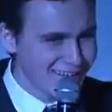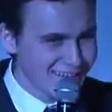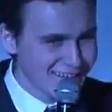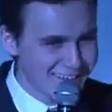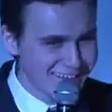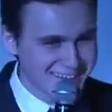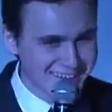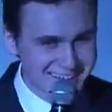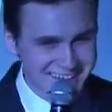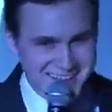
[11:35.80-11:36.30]

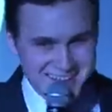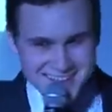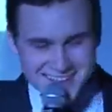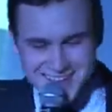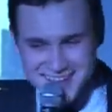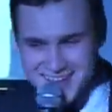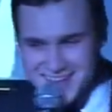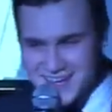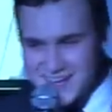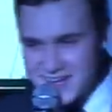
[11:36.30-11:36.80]

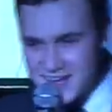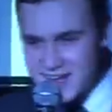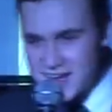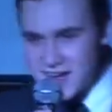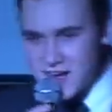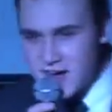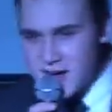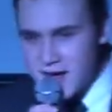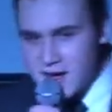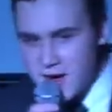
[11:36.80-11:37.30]
Я
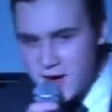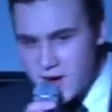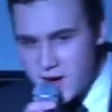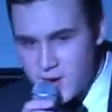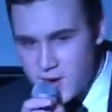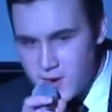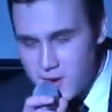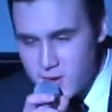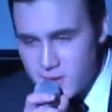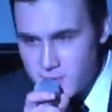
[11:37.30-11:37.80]

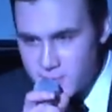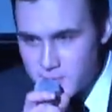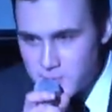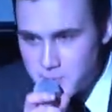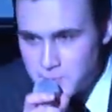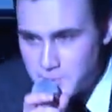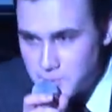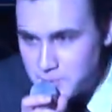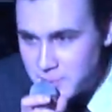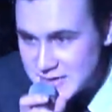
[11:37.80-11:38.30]

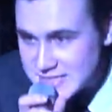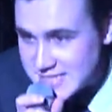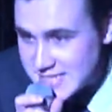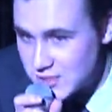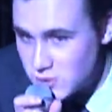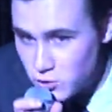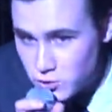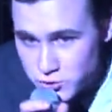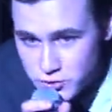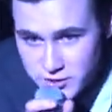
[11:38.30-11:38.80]
про себя. По
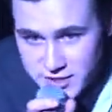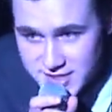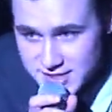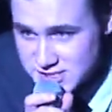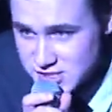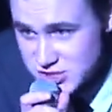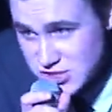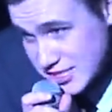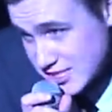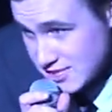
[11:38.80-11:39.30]
закону я и
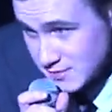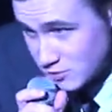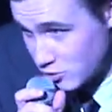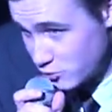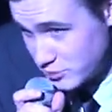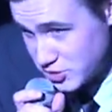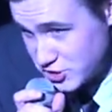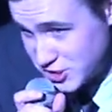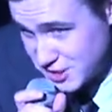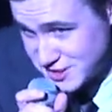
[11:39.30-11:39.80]
сейчас не
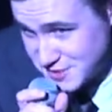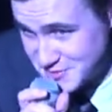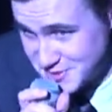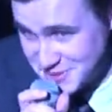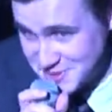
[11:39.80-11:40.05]
могу мечтать об